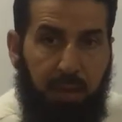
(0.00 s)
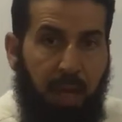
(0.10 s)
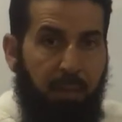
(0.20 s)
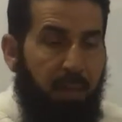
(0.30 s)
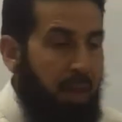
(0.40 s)

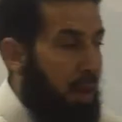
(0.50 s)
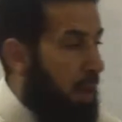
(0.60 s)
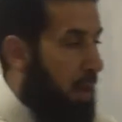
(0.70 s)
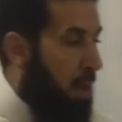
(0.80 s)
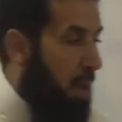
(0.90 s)
طيب
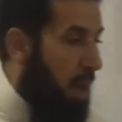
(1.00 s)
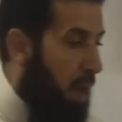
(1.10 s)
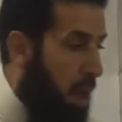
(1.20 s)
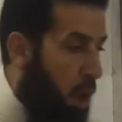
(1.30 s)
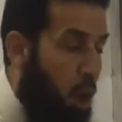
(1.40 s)

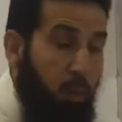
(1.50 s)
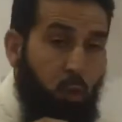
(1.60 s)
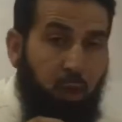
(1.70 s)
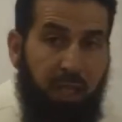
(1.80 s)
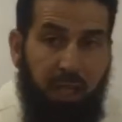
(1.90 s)

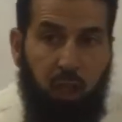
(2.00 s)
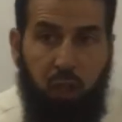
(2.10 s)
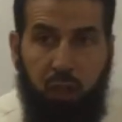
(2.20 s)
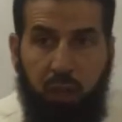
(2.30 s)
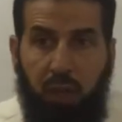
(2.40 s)
امدد ايش
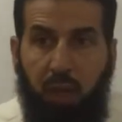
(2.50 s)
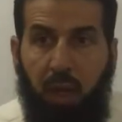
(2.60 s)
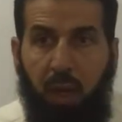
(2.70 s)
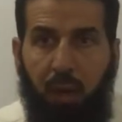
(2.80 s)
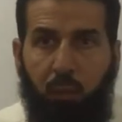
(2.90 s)

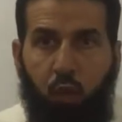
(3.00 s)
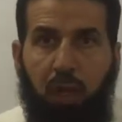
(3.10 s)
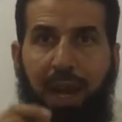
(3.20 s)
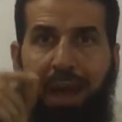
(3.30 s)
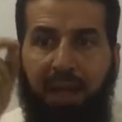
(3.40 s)

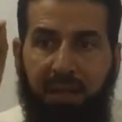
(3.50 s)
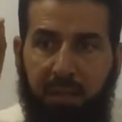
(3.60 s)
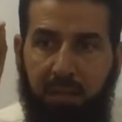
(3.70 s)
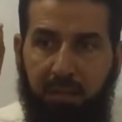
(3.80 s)
امدد الغين